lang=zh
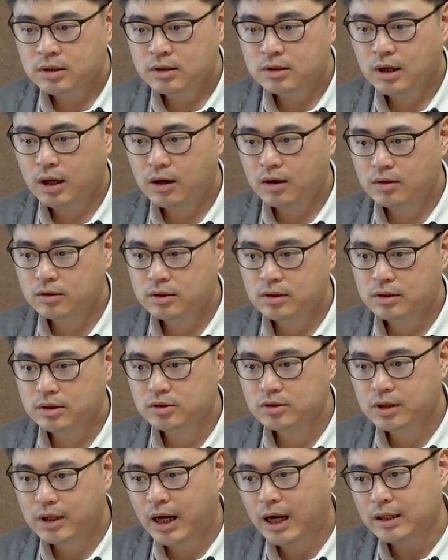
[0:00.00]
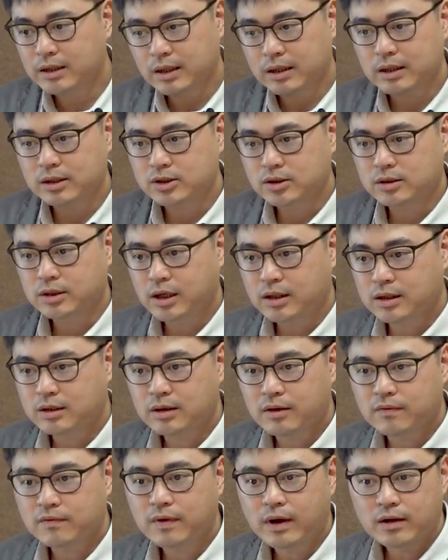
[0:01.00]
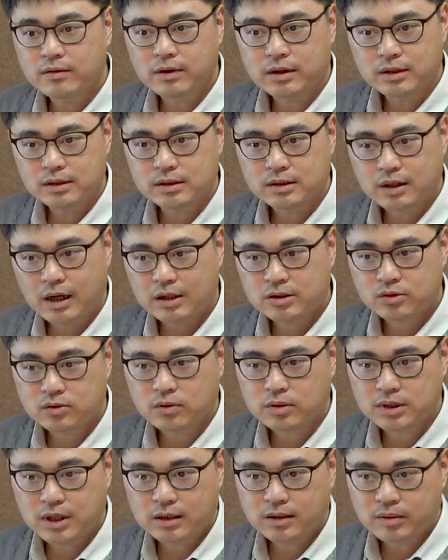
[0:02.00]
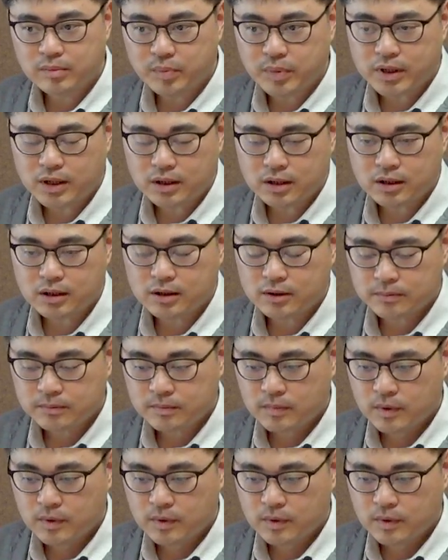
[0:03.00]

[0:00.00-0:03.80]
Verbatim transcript: 然后呢，你去看那个 genetic 的 variance，它所占的比例，